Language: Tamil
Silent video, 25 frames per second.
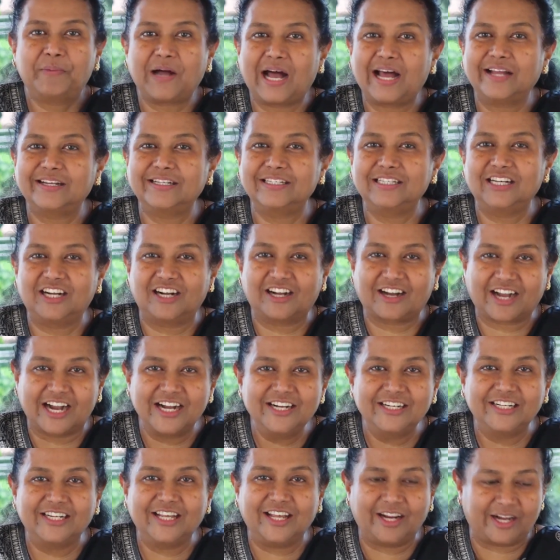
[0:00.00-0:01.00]
பாருங்கள்
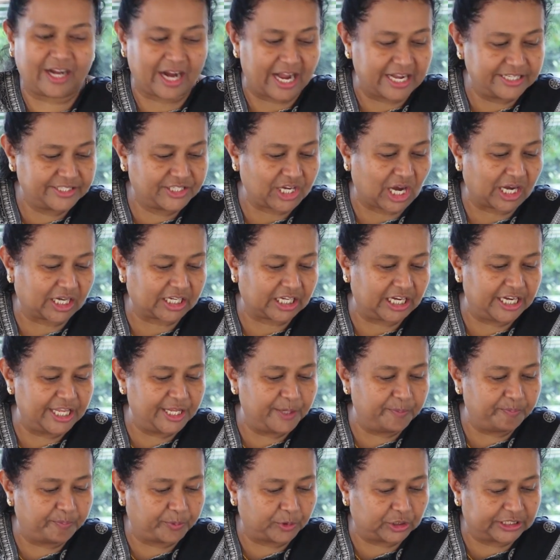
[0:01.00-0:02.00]
ரெண்டு
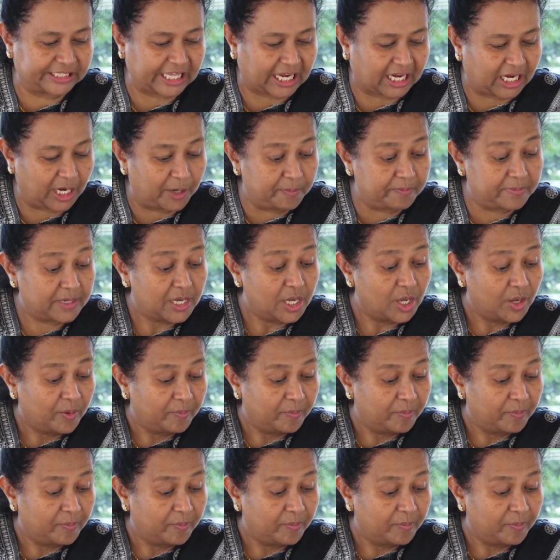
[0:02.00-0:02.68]
ராஜாக்களின் புத்தகம்